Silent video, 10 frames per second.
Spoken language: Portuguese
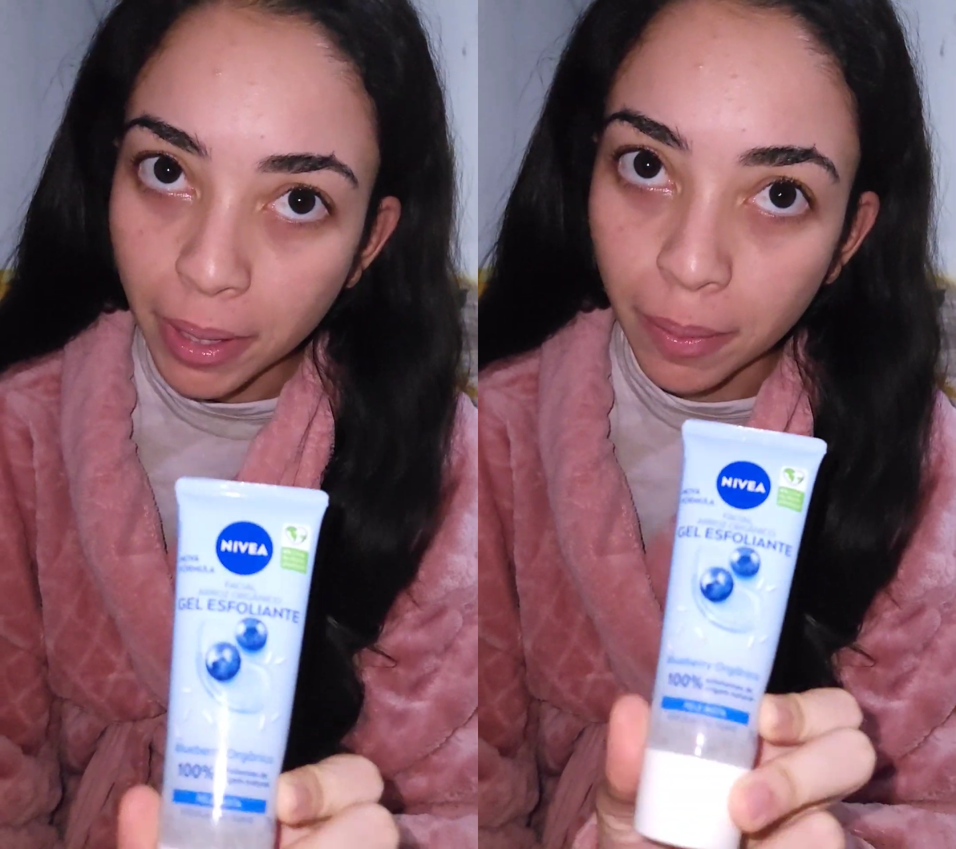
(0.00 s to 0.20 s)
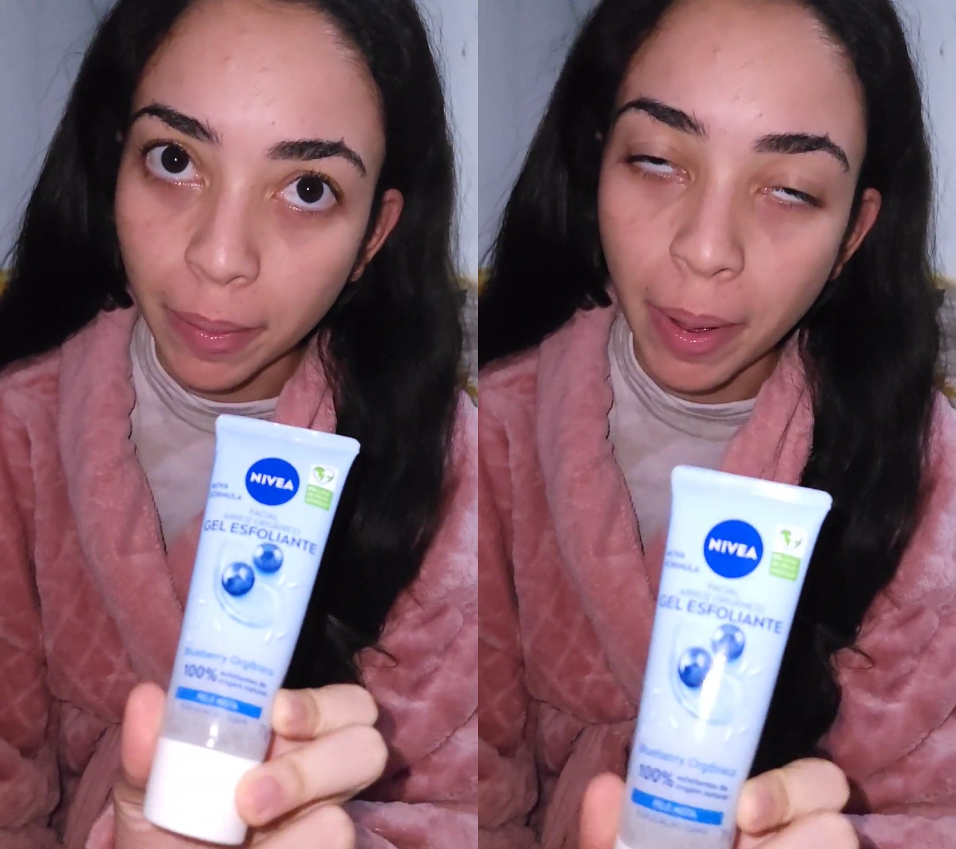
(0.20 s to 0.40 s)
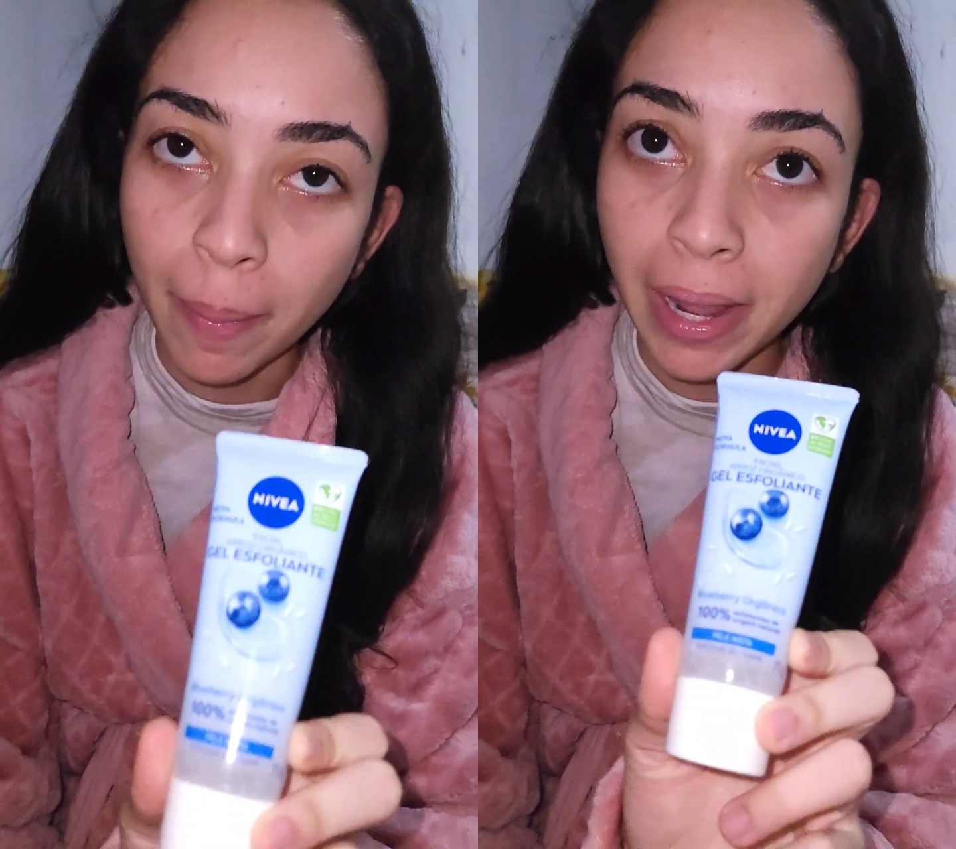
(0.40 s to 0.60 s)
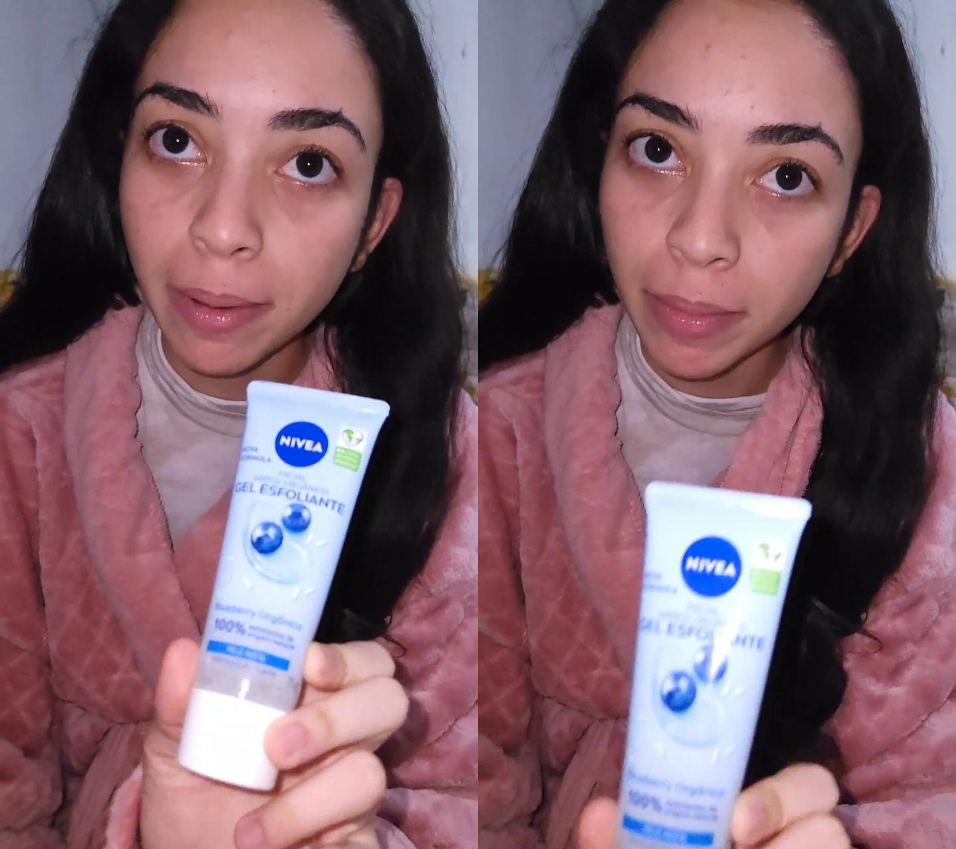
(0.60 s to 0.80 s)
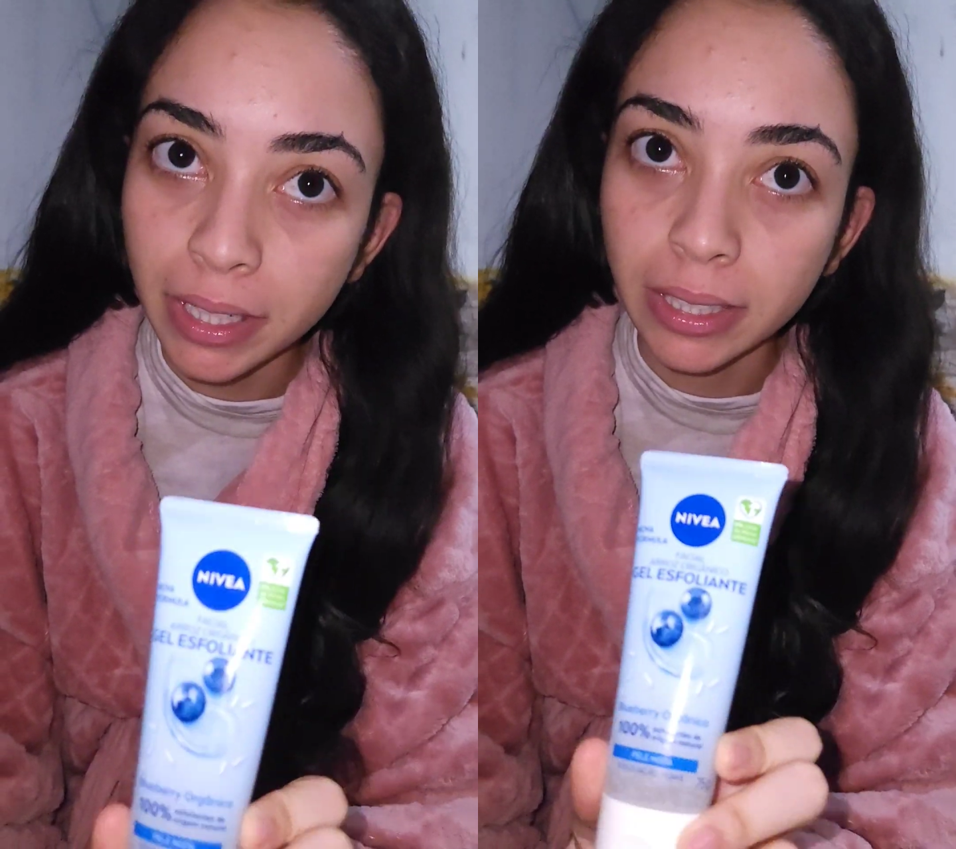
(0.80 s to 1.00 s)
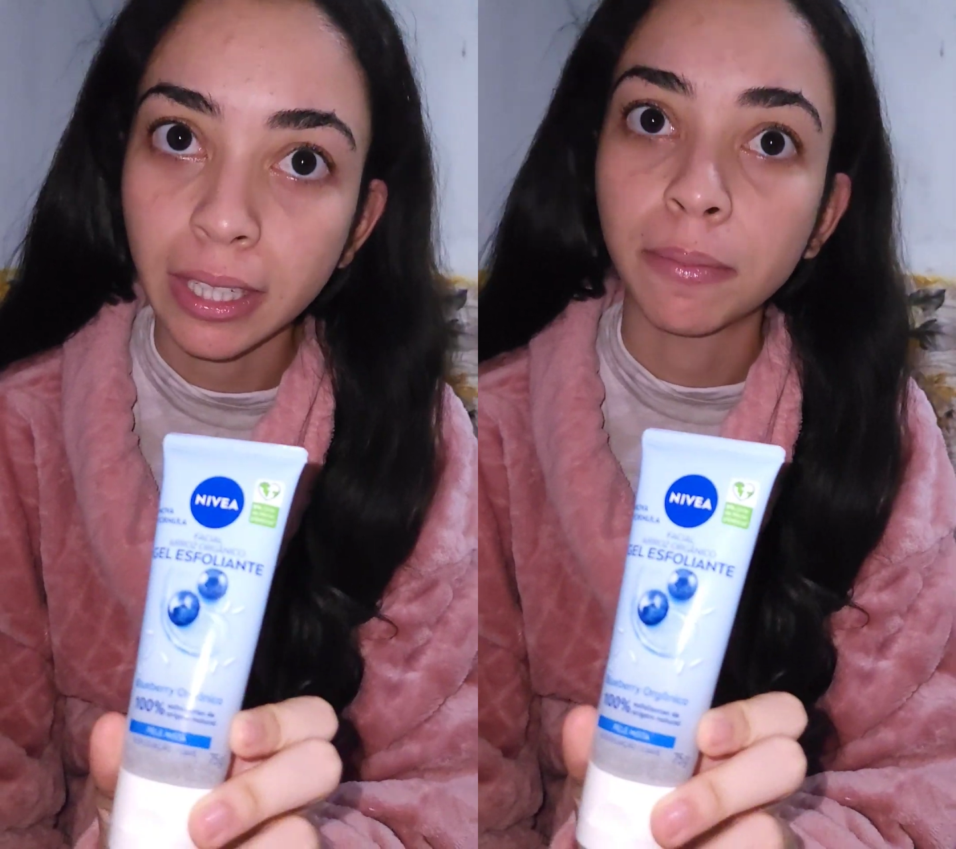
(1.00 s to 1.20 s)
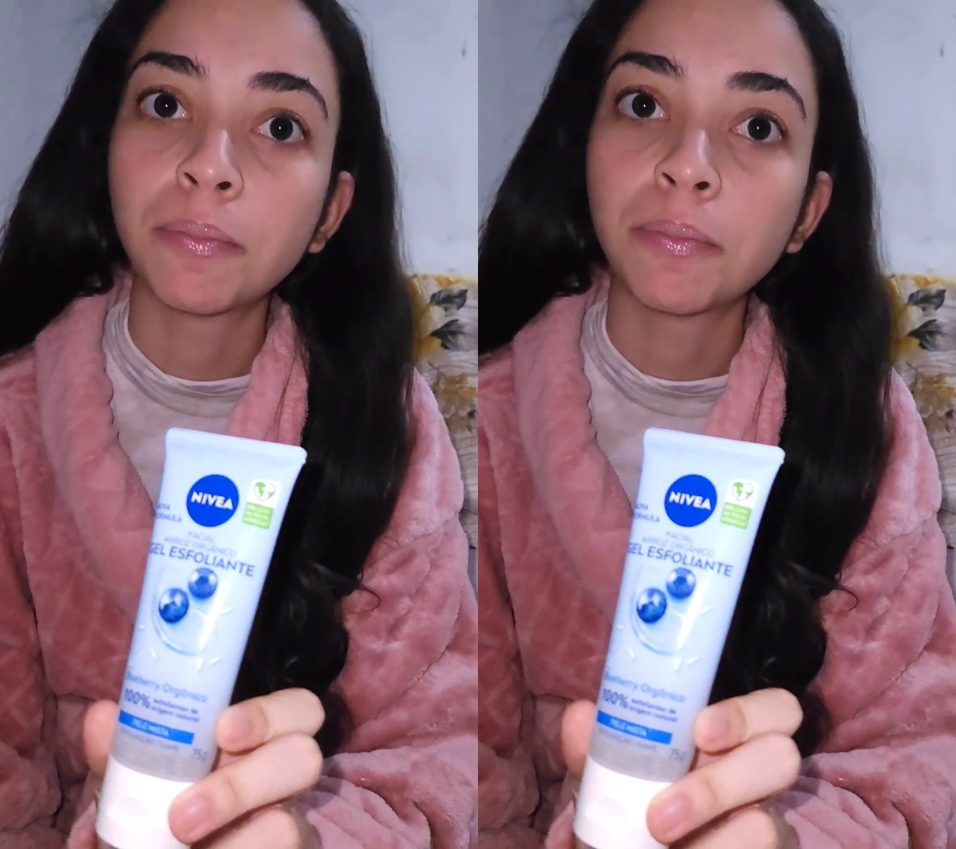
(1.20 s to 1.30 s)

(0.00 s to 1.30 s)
para minha pele mista,